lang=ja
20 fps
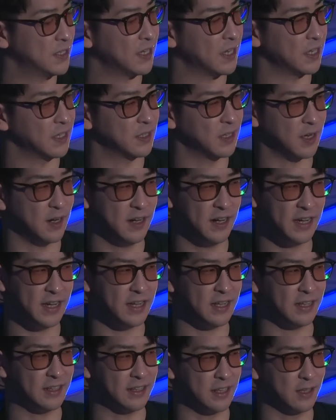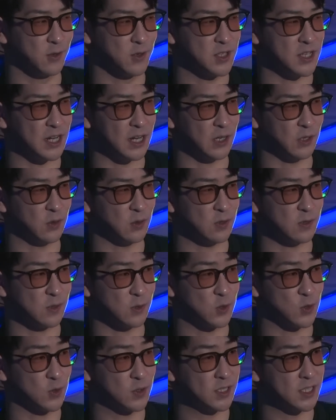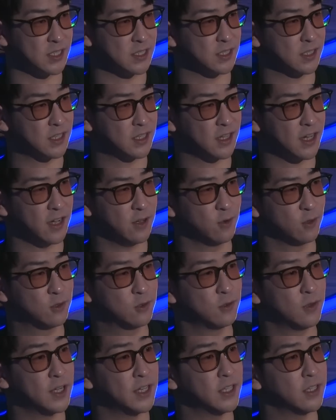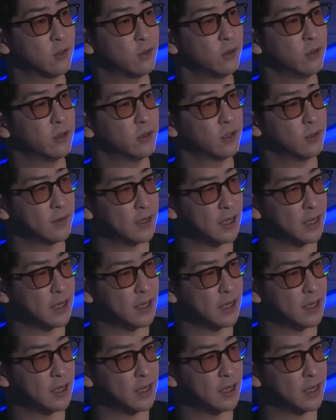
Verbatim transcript: だから霊ってどちらかというとその直接危害を加えてくるより